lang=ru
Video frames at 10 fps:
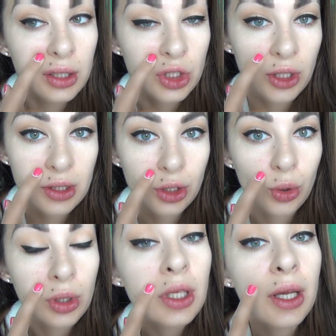Сейчас
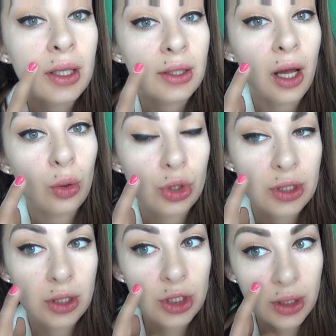ее не так уж
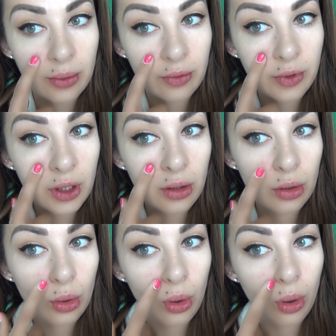слишком видно,
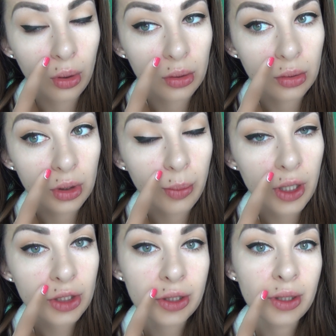но
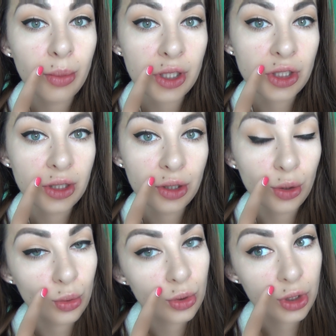небольшие
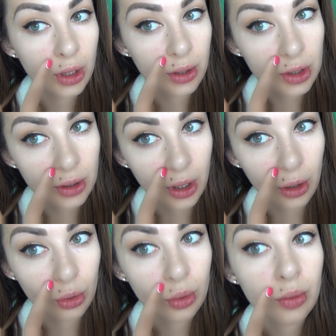морщинки уже
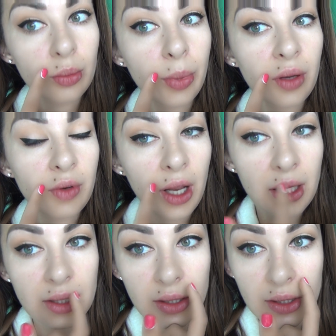начинают
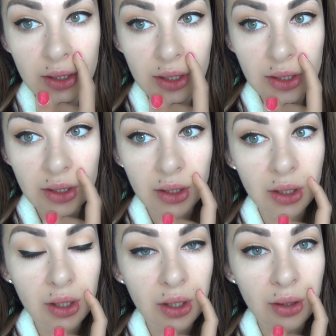появляться здесь,
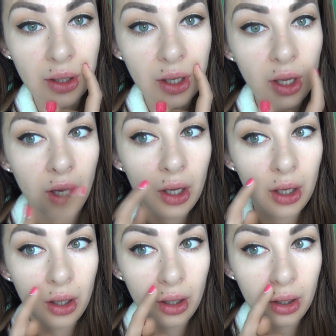и
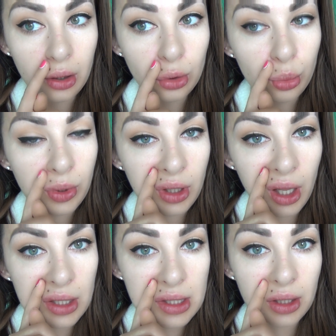э,
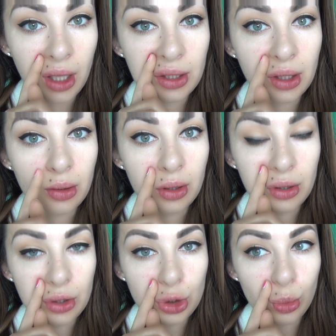глубина складки
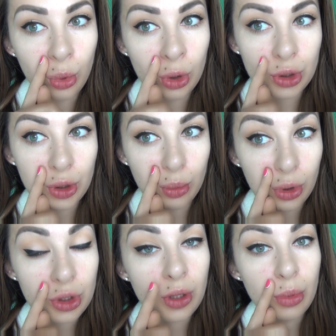еще больше и
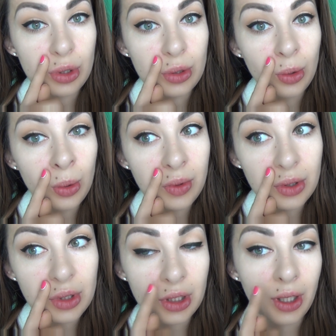больше образовывается.